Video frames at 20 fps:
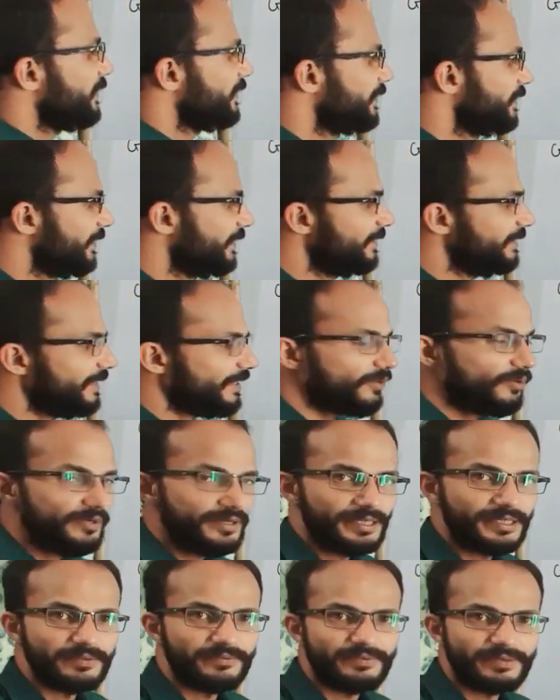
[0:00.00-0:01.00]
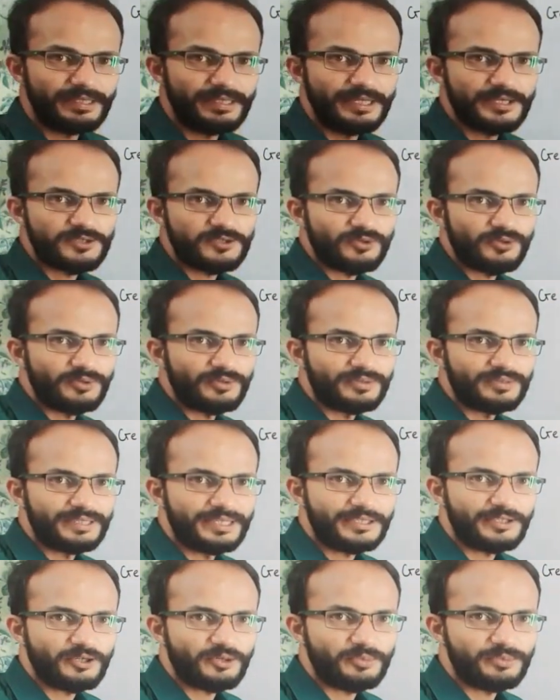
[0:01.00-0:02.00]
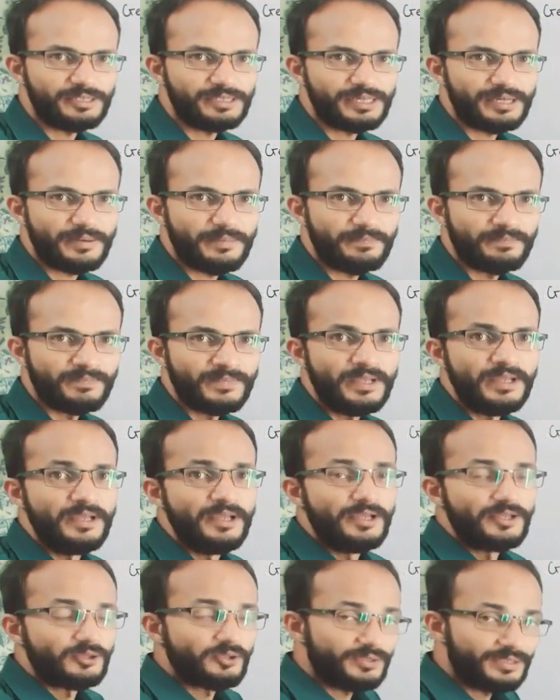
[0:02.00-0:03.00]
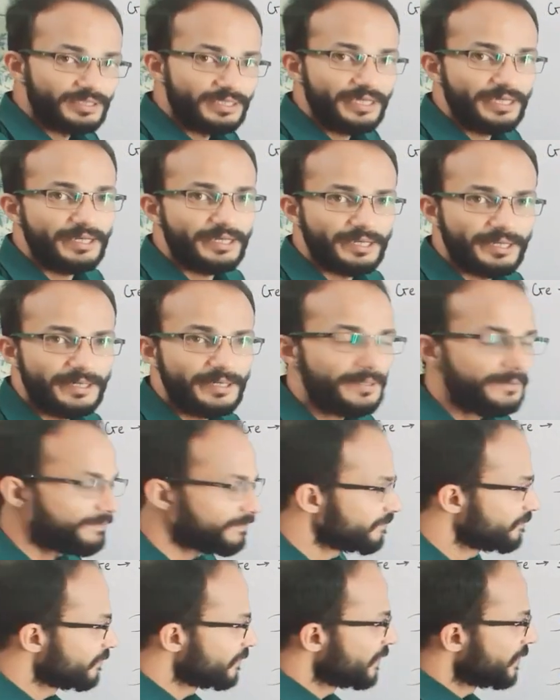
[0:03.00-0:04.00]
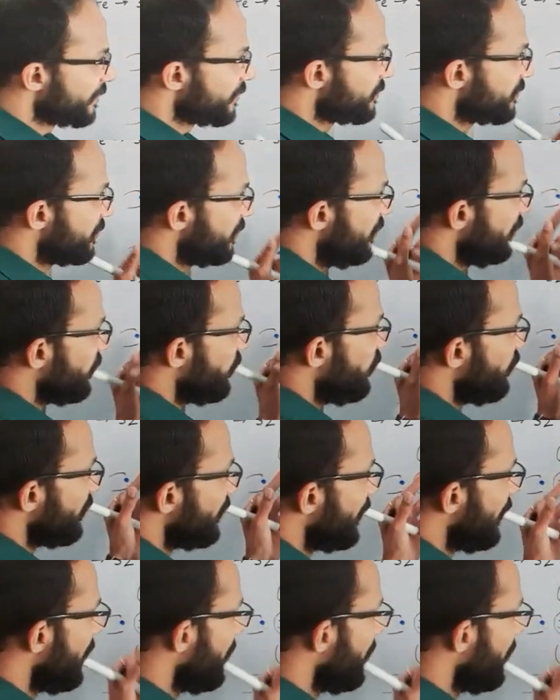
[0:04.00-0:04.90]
है नहीं ना कोई फ्री इलेक्ट्रॉन देखने को मिल रहा तो ये है सिलिकॉन के